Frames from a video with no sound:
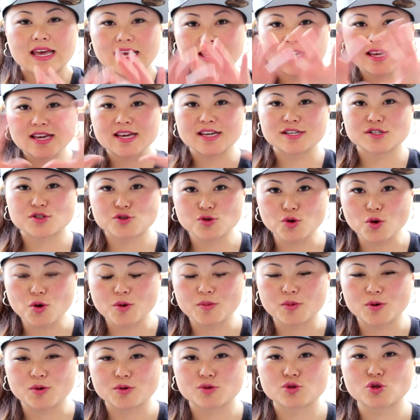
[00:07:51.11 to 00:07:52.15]
Em
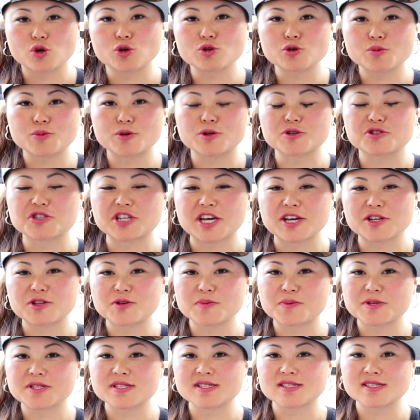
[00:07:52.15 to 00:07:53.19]
resumo, todo
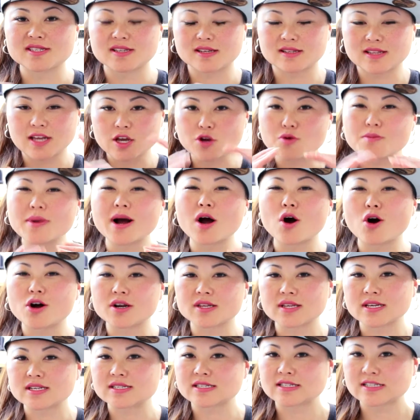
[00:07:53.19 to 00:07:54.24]
projeto precisa tem uma
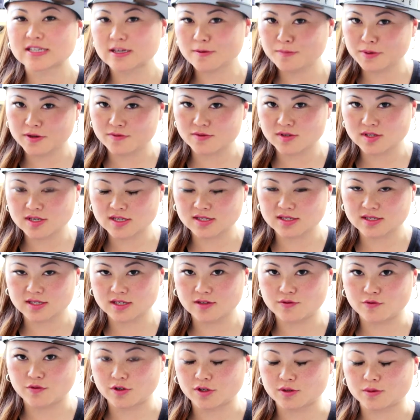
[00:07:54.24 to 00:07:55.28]
ordenzinha para você
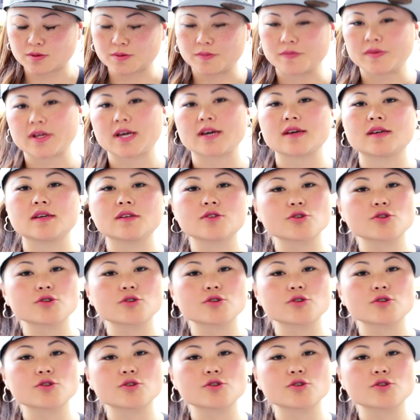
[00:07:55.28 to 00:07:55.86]
escrevê-lo, né?